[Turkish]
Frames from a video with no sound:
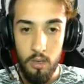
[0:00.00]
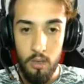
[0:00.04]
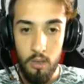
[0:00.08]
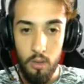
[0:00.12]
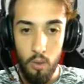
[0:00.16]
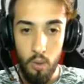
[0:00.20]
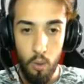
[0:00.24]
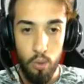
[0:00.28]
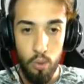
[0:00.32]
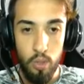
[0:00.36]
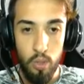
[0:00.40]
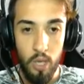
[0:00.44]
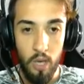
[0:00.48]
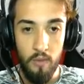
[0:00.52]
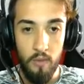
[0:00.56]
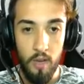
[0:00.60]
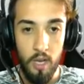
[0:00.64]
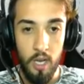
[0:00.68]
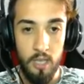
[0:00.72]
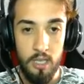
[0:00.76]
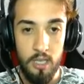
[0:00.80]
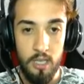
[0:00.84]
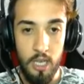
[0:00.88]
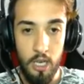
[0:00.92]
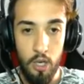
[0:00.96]
olacak ve
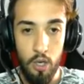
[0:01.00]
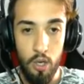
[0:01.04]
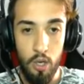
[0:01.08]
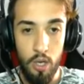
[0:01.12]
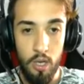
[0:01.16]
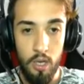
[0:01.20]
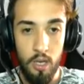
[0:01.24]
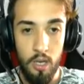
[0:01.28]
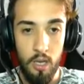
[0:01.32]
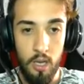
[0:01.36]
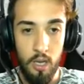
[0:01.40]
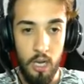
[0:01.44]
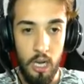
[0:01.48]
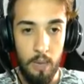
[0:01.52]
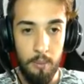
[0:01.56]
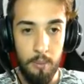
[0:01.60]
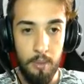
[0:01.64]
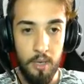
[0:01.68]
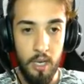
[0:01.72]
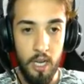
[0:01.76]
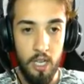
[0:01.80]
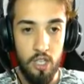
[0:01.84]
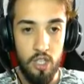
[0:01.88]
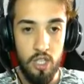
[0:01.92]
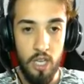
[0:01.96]
gaz geliyor. Abi
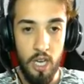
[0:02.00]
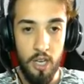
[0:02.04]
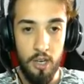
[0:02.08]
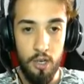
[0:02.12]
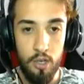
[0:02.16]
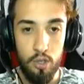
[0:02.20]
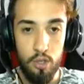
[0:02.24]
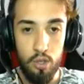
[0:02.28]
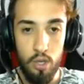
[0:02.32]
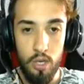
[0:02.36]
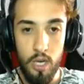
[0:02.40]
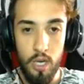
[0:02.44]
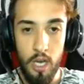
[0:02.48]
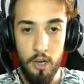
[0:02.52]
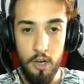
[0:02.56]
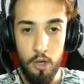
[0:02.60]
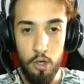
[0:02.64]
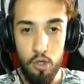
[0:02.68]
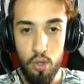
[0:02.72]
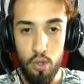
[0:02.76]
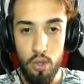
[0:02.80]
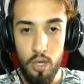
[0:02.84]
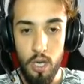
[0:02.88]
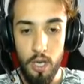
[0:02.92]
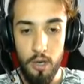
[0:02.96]
kaç yanlış yön
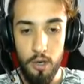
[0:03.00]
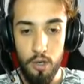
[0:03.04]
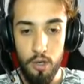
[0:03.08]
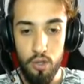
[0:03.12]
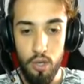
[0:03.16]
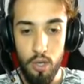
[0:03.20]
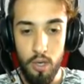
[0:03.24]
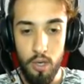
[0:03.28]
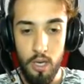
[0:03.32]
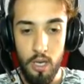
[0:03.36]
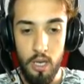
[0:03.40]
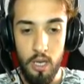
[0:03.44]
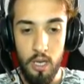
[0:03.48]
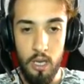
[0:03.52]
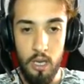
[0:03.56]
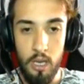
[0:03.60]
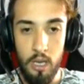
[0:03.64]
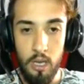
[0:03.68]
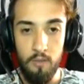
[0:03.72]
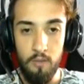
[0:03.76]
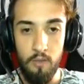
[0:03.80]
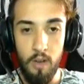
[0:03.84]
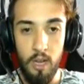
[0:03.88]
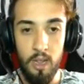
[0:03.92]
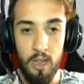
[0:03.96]
yanlış yön yanlış yön.
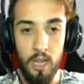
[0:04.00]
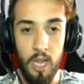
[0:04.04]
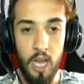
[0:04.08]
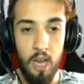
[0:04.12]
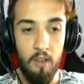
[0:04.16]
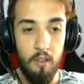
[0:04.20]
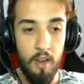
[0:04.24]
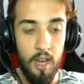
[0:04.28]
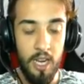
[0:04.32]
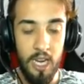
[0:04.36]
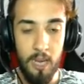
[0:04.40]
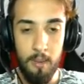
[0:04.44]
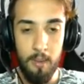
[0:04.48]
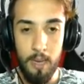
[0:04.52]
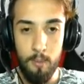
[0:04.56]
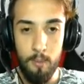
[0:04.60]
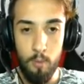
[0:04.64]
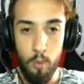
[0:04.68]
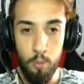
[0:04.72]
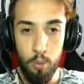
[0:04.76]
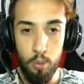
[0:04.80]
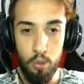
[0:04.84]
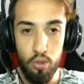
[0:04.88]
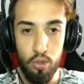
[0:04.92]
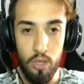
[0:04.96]
Vallahi var ya bak
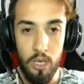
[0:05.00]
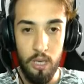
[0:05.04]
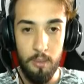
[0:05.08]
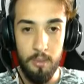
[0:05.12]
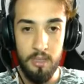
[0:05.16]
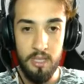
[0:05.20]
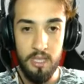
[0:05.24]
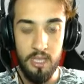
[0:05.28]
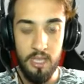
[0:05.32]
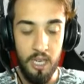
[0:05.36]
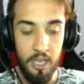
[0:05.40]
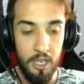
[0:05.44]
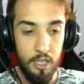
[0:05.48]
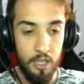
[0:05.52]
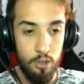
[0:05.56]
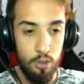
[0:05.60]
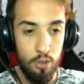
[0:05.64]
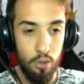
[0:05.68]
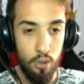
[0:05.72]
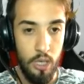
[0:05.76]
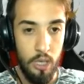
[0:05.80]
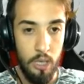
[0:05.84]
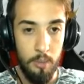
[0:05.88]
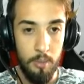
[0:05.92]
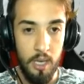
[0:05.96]
bu pusula bizi
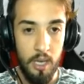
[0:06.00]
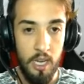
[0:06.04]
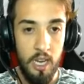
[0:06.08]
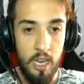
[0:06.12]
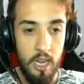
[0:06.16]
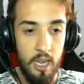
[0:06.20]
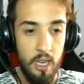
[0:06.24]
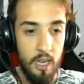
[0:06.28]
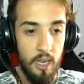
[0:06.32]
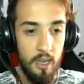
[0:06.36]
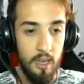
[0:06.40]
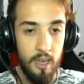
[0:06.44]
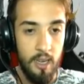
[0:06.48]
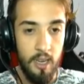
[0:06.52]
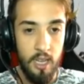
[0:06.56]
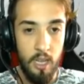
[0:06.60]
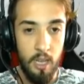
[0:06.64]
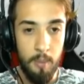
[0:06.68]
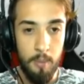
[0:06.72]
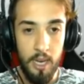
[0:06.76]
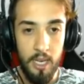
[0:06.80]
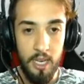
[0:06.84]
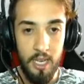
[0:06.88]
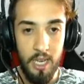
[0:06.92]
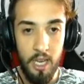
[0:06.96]
yanıltıyor gibi. Ya da
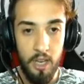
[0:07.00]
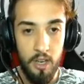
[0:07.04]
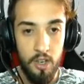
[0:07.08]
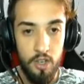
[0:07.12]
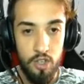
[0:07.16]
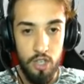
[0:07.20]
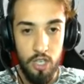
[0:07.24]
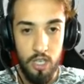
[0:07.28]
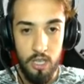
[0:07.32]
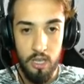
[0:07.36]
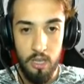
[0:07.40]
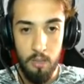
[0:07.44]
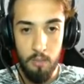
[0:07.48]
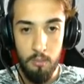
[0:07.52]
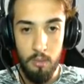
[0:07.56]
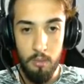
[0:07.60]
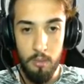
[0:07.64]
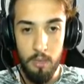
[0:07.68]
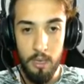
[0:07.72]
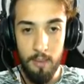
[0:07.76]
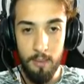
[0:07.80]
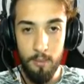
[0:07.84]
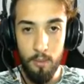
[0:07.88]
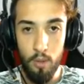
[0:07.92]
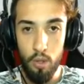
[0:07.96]
ben yanlış gittim mi
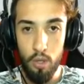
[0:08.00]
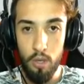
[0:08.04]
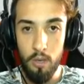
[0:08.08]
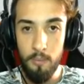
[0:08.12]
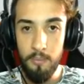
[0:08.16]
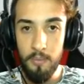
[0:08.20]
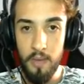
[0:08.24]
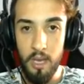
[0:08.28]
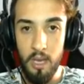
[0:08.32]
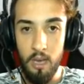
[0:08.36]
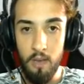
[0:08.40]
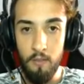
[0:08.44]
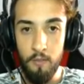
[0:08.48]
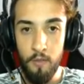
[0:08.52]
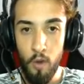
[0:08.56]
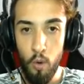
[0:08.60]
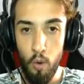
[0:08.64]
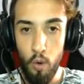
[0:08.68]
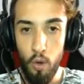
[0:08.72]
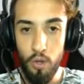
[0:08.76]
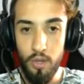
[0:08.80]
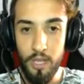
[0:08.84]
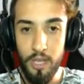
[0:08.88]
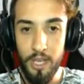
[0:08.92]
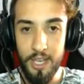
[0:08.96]
bilmiyorum. Ve
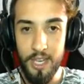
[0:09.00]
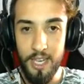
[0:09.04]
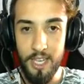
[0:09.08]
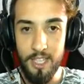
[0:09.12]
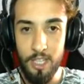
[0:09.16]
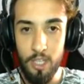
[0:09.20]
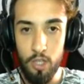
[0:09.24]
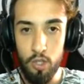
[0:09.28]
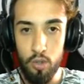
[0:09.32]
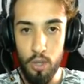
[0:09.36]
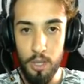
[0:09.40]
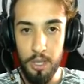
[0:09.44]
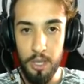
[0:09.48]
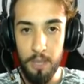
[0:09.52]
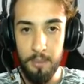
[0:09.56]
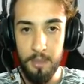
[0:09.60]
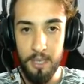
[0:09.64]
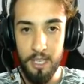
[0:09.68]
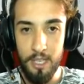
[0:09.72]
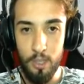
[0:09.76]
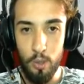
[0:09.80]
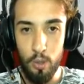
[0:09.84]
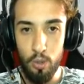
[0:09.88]
oyunda arkadaşlar şu anda 1, 2,